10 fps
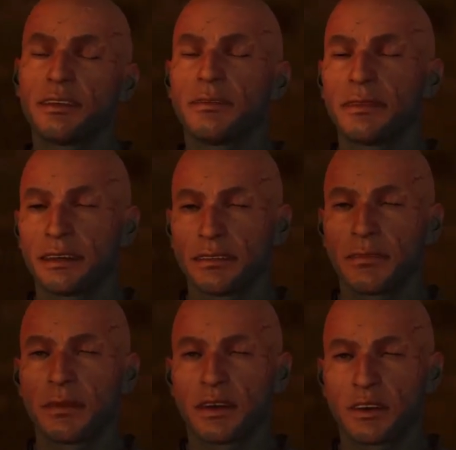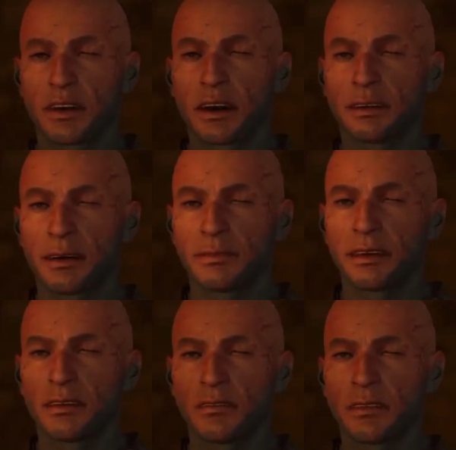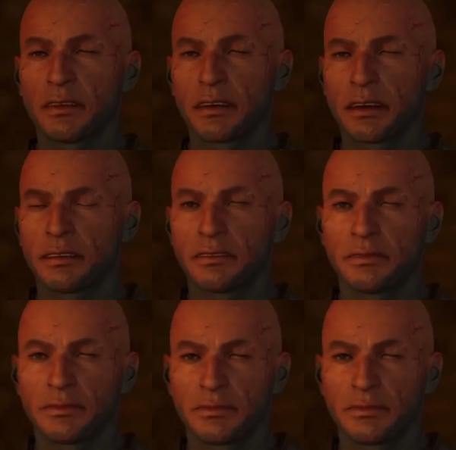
Dort werden Mankos Überreste vor dem Kult versteckt.